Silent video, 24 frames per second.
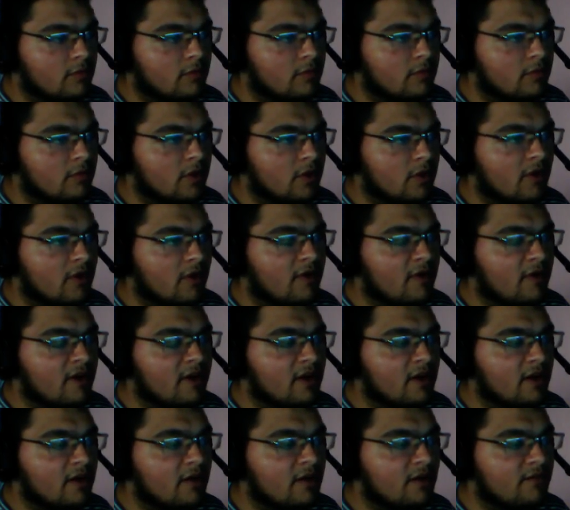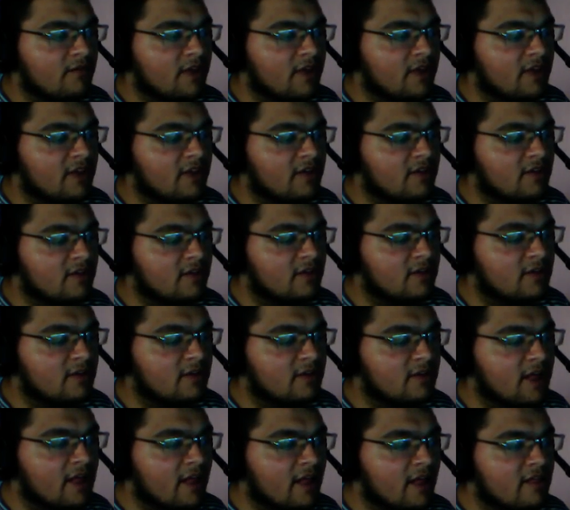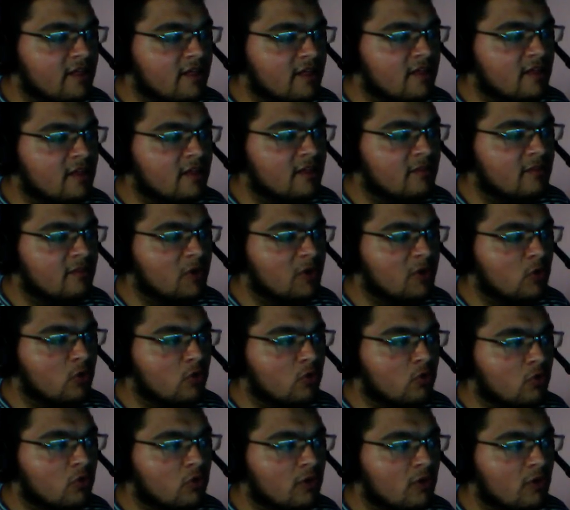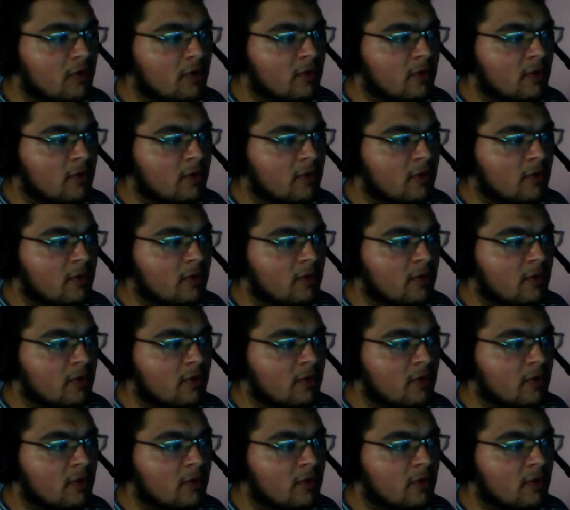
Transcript: Ya var ya Vayne dikkatsizsin biliyorsun değil mi?